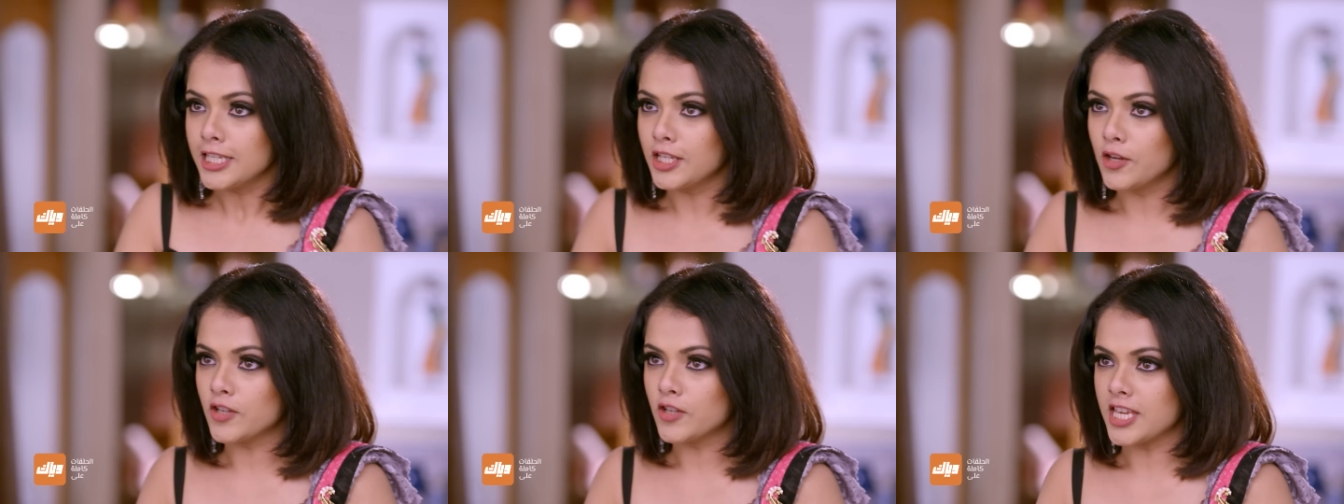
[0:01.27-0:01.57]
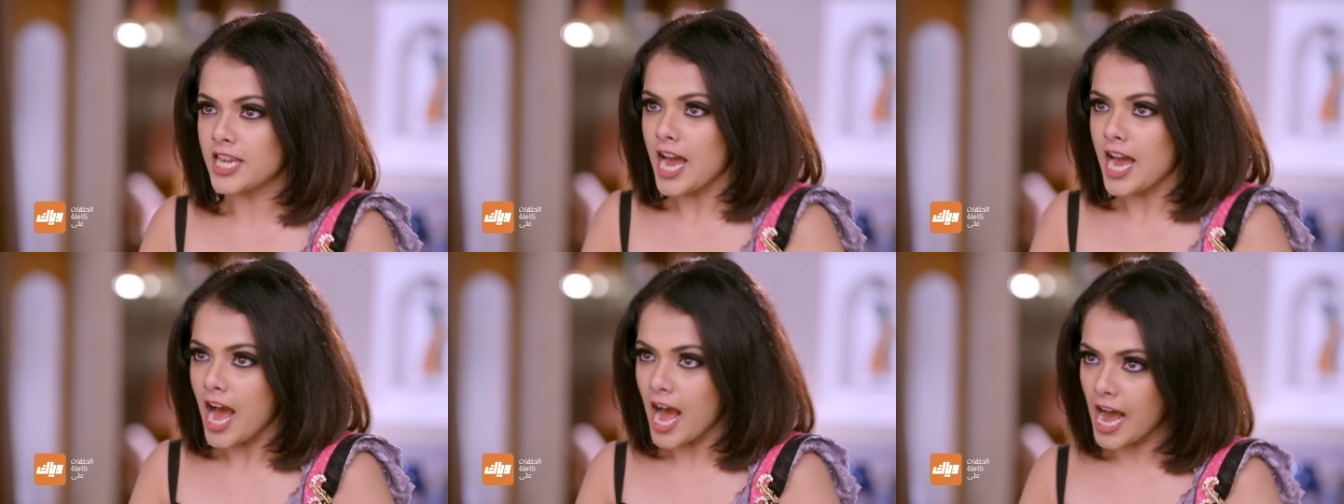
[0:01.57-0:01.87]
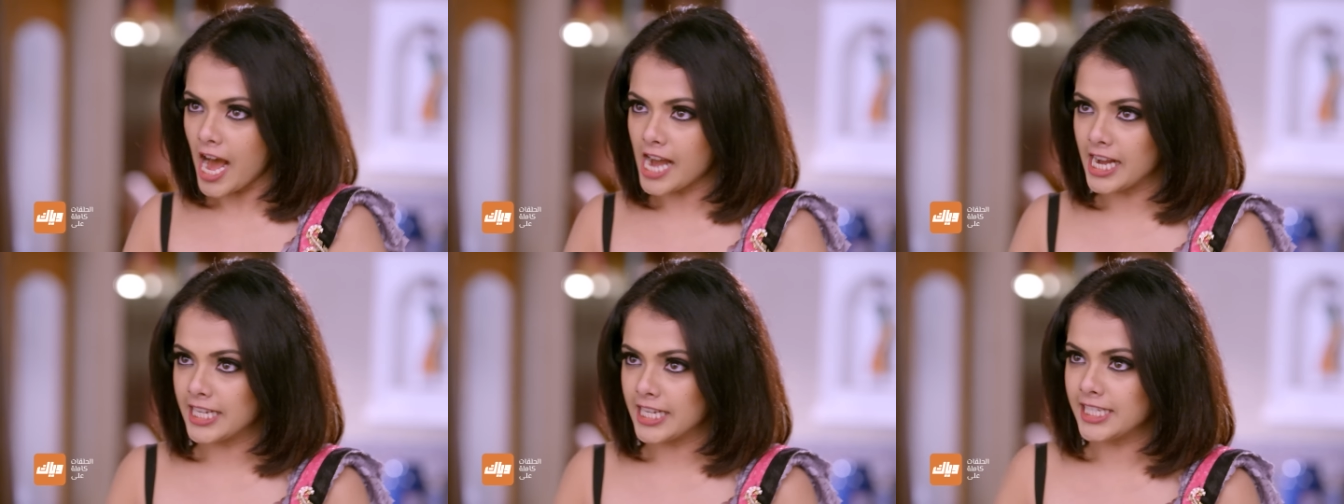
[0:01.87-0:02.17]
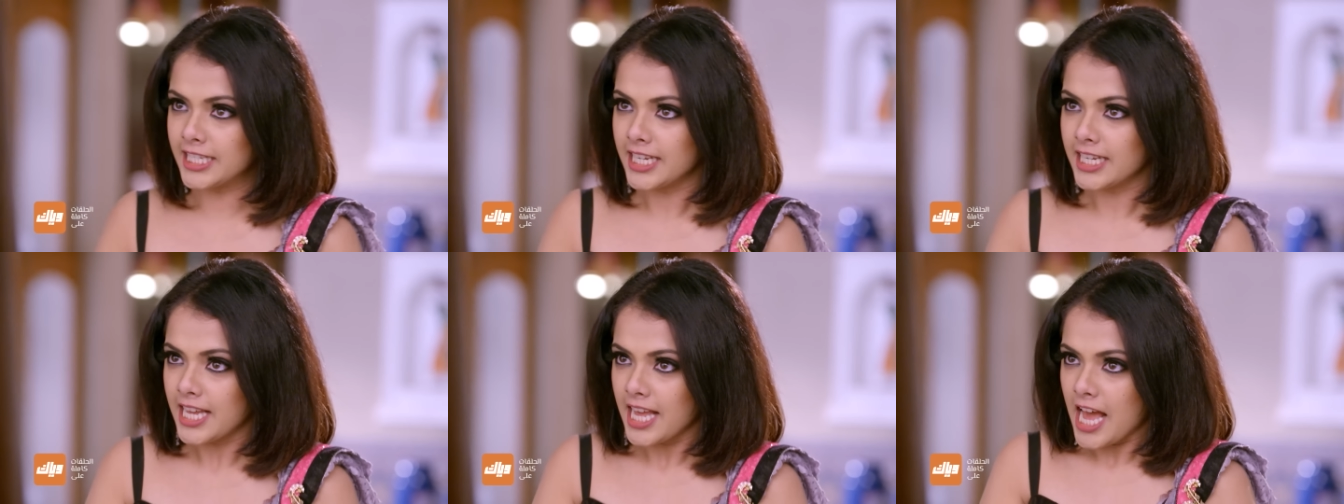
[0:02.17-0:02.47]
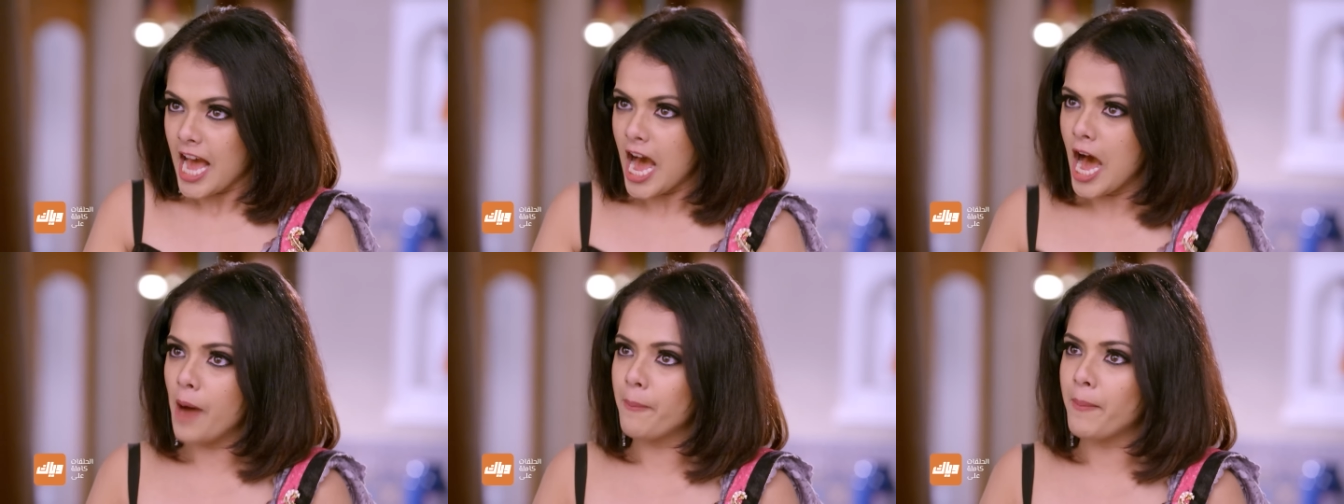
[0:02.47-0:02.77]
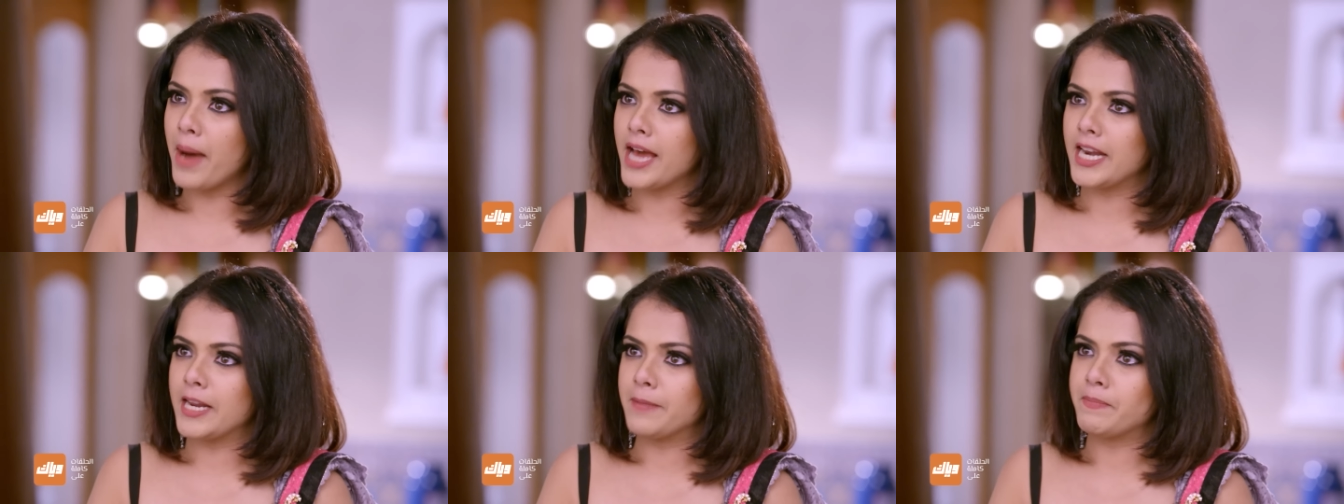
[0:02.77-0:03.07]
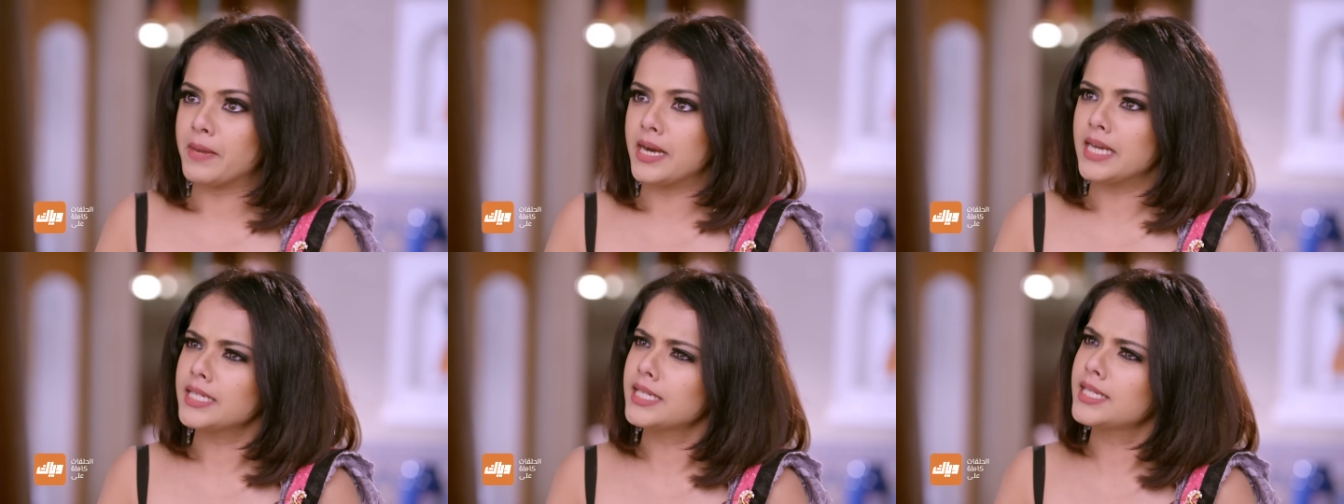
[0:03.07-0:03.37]
لأنه طبعا اليوم
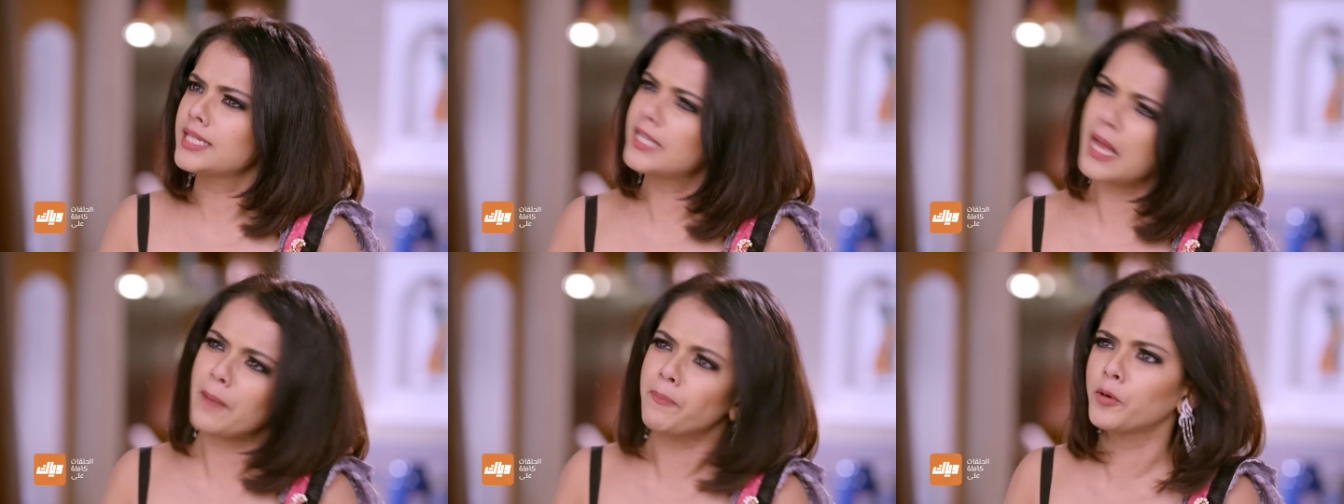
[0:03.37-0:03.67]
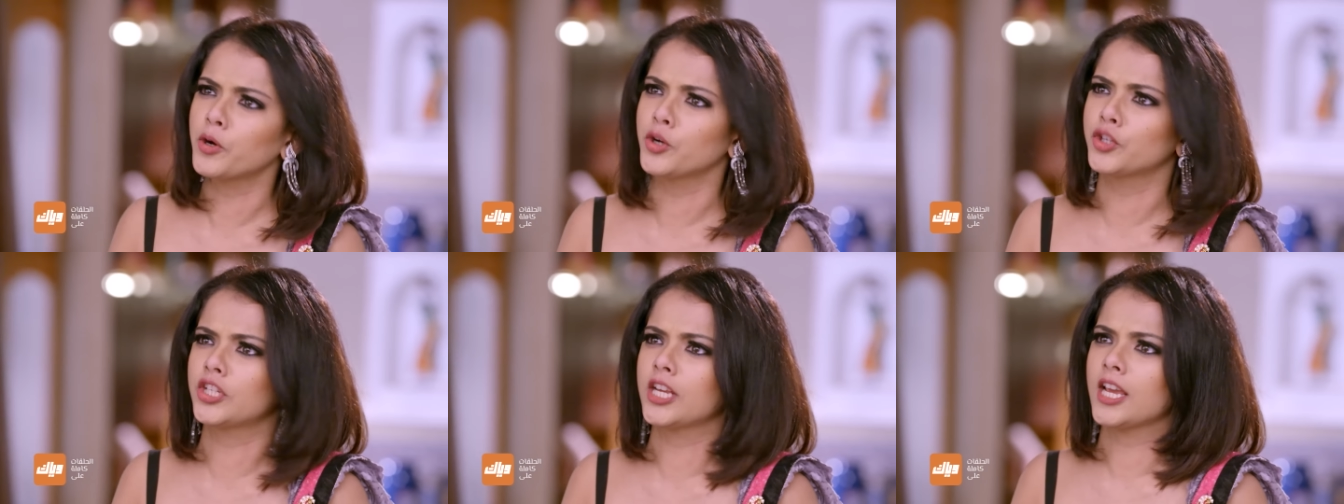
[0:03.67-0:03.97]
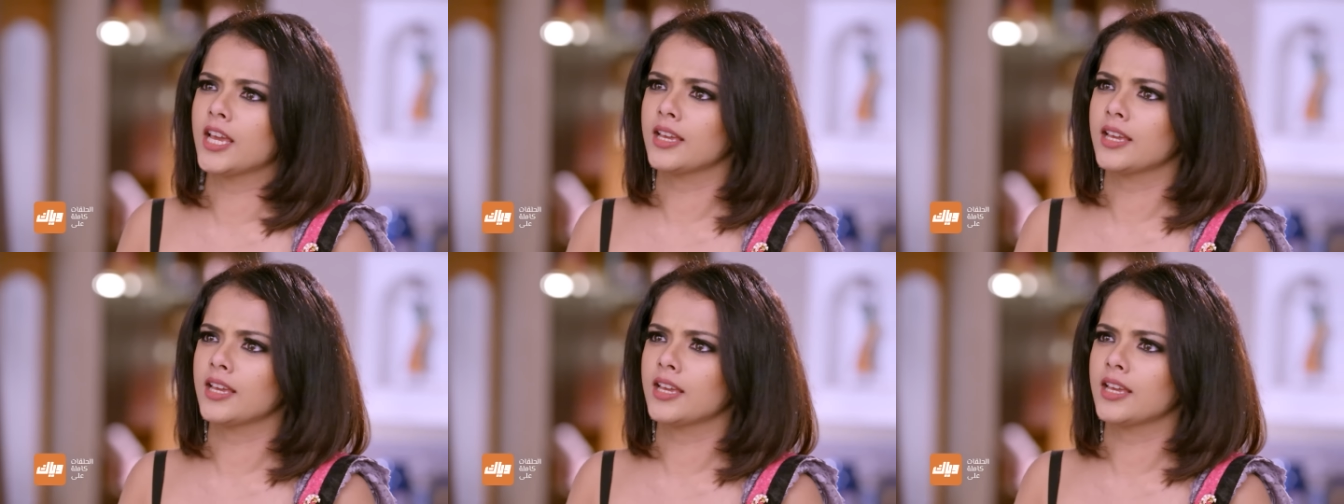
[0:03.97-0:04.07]
نحن صار في عنا كل